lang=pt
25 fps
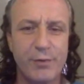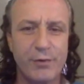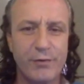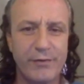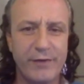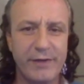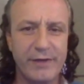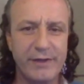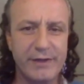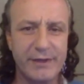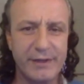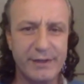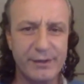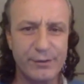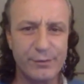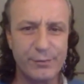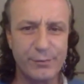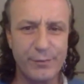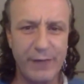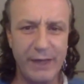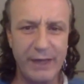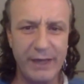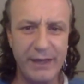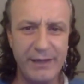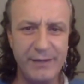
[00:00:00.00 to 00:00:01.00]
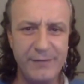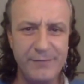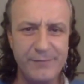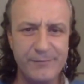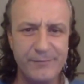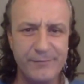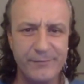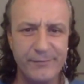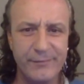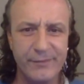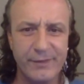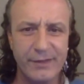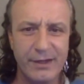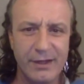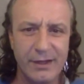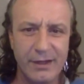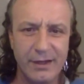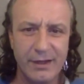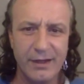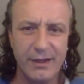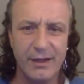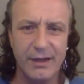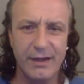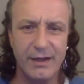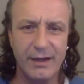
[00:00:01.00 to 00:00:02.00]
aproveitando bem
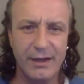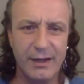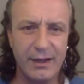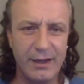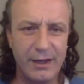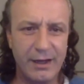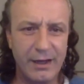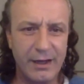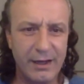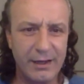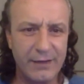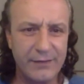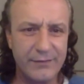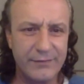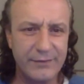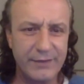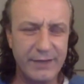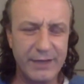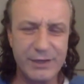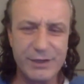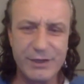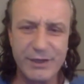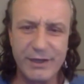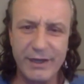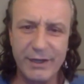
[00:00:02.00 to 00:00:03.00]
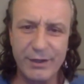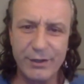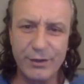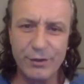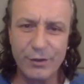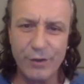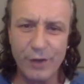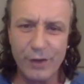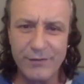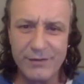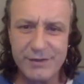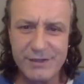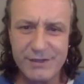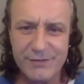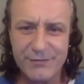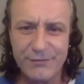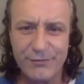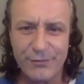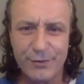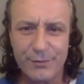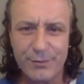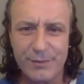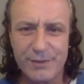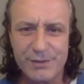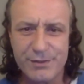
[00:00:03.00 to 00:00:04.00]
uh, e adquirindo novas
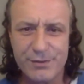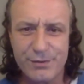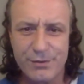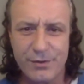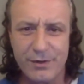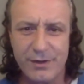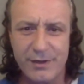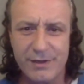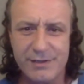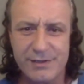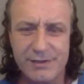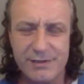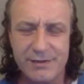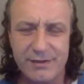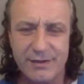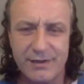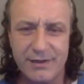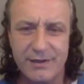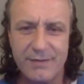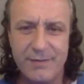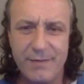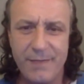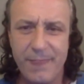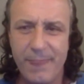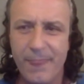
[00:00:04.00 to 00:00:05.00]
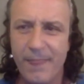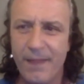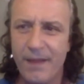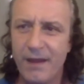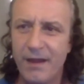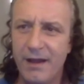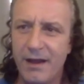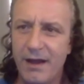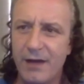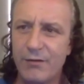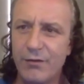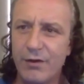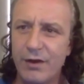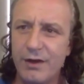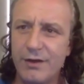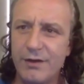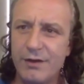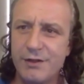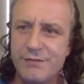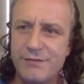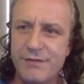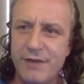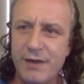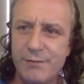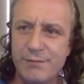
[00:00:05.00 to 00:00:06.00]
informações. Né? Agora
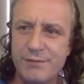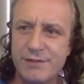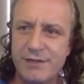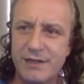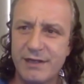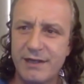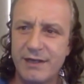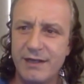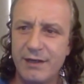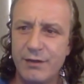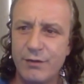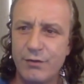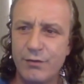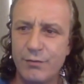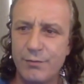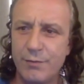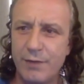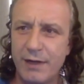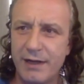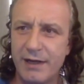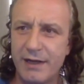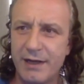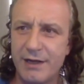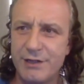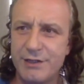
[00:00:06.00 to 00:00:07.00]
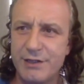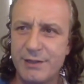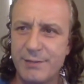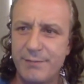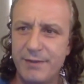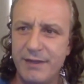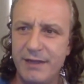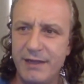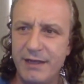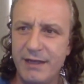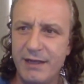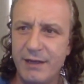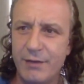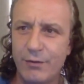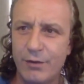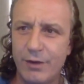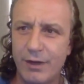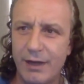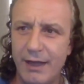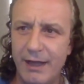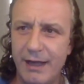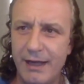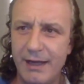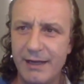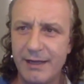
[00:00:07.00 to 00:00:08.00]
nós viemos aqui com uma grande amiga e
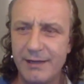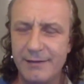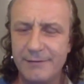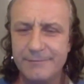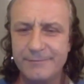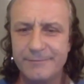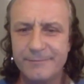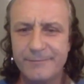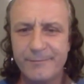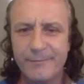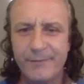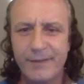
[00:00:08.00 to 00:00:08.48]
colega,